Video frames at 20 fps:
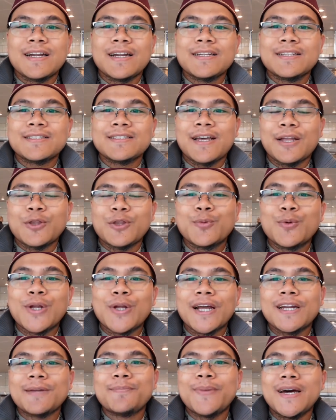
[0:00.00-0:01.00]
satu bulan
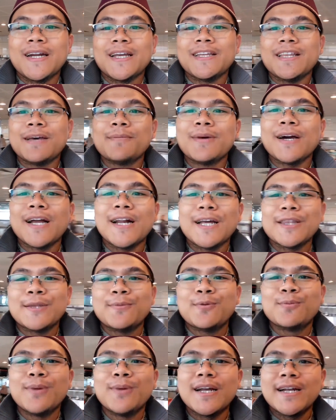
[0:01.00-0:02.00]
ke depan kita bakal
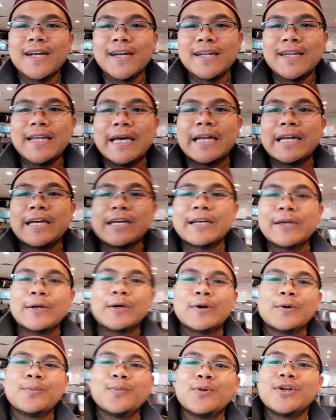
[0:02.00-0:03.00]
ketemu bareng dan
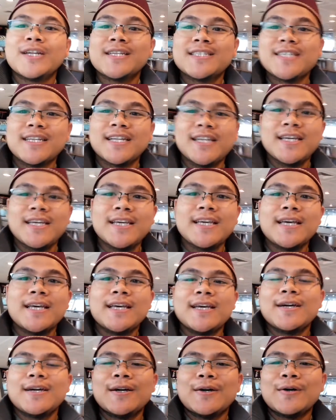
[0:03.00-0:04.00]
kumpul di sini
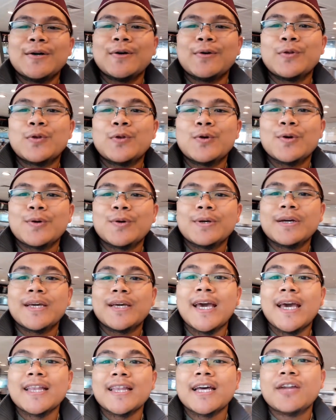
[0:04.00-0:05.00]
untuk
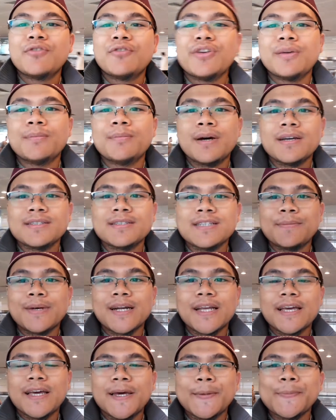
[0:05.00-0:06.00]
kegiatan Vima
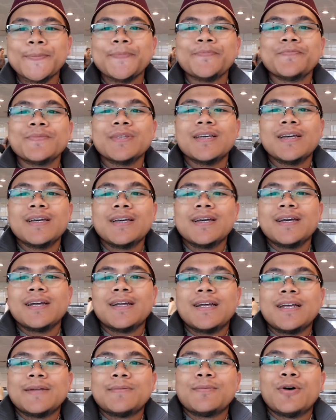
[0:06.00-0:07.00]
Summer Camp
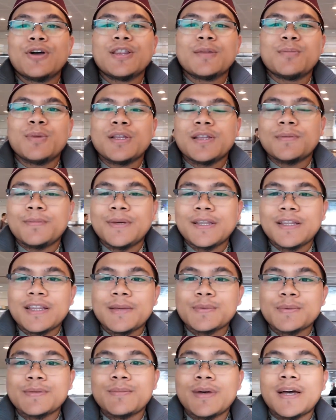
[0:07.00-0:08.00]
buat teman-teman
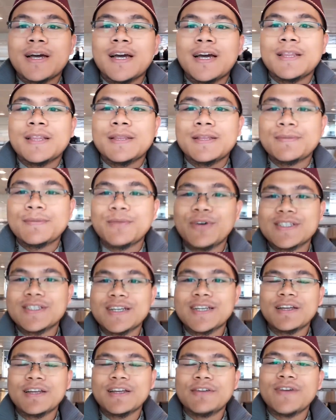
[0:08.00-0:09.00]
tetap semangat buat
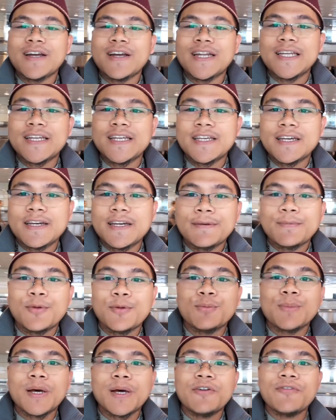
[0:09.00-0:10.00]
cari fundingnya
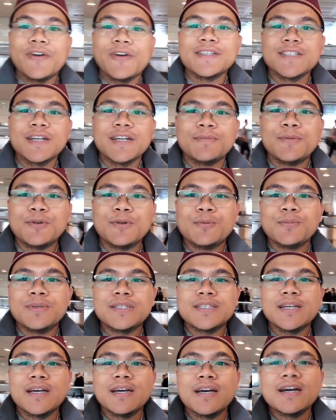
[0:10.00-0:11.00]
mohon maaf Faisal belum
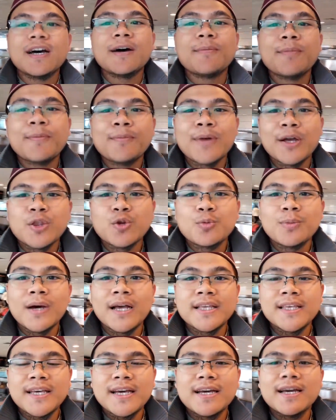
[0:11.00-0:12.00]
bisa membantu
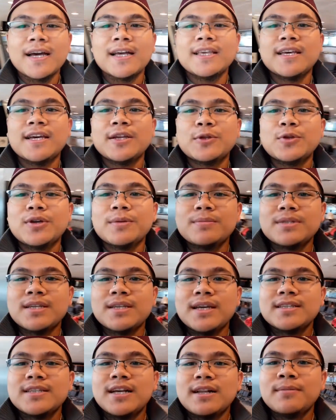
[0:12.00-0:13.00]
banyak hanya itu yang bisa
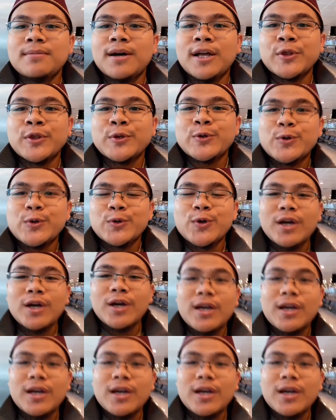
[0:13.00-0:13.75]
Isal bantu